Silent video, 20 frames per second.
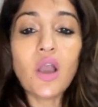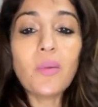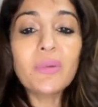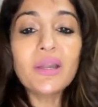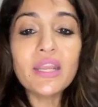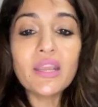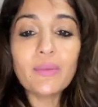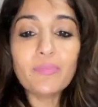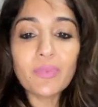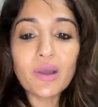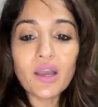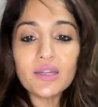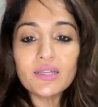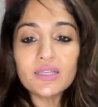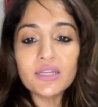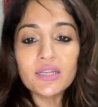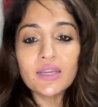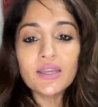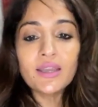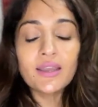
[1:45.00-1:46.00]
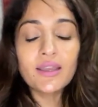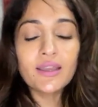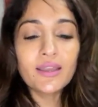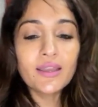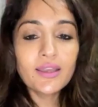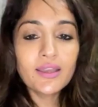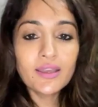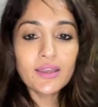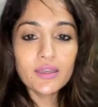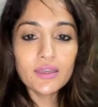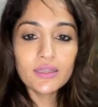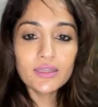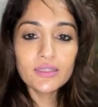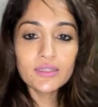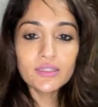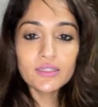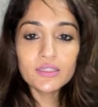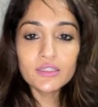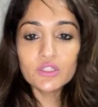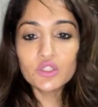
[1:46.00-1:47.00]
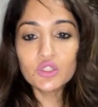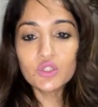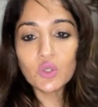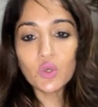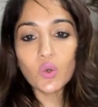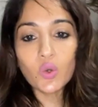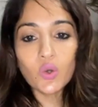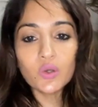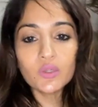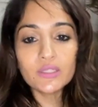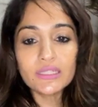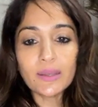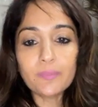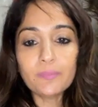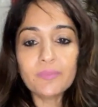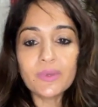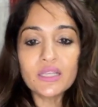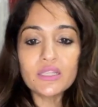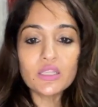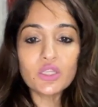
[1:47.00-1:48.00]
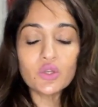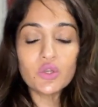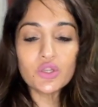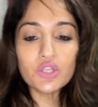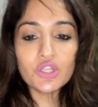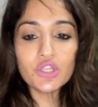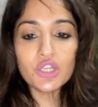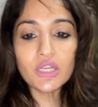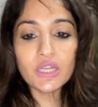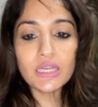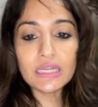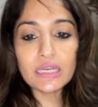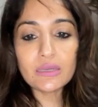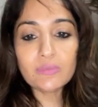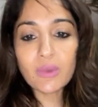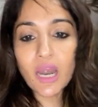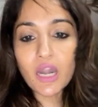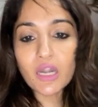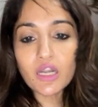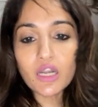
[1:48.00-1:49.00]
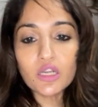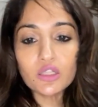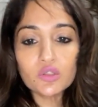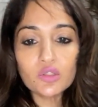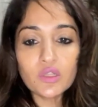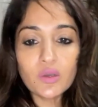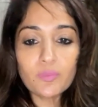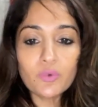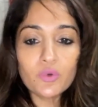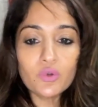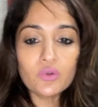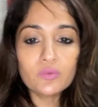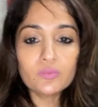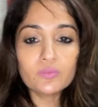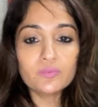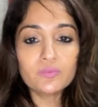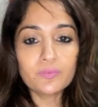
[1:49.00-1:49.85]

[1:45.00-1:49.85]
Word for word: కామెడీ అపార్ట్ సో టెంపుల్స్ గురించి నేను మాట్లాడుతున్నప్పుడు